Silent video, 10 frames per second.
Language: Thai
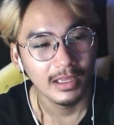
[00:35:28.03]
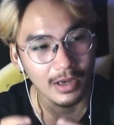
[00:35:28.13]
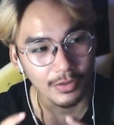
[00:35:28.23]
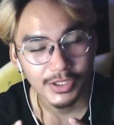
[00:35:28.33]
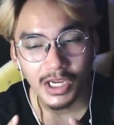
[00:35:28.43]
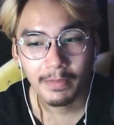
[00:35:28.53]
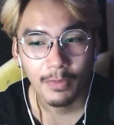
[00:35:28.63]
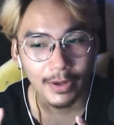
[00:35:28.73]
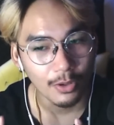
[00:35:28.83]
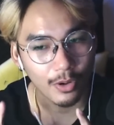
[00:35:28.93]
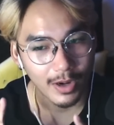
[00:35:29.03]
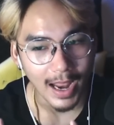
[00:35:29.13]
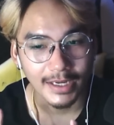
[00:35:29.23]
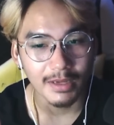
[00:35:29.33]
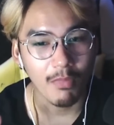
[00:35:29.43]
แล้วเชื่อไหมว่าทุกครั้
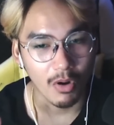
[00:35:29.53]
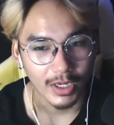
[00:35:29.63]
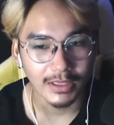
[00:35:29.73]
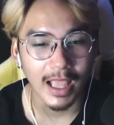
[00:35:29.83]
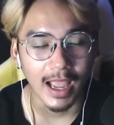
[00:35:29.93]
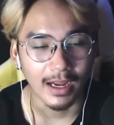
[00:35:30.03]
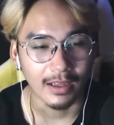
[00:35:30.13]
งที่มองหน้าต่าง